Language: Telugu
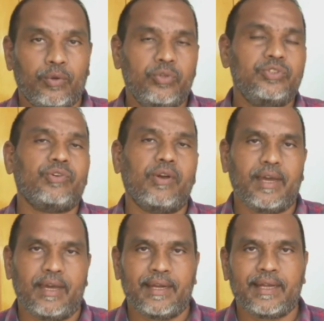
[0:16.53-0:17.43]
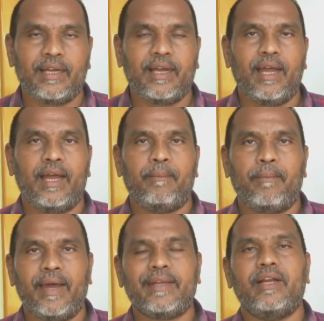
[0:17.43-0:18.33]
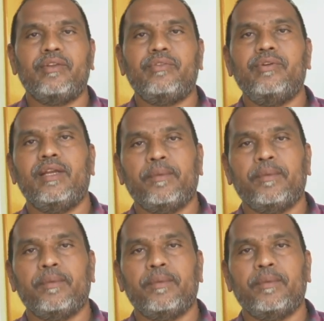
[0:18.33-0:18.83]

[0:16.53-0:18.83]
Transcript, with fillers: రోజుకొక రకంగా మాట్లాడుతూ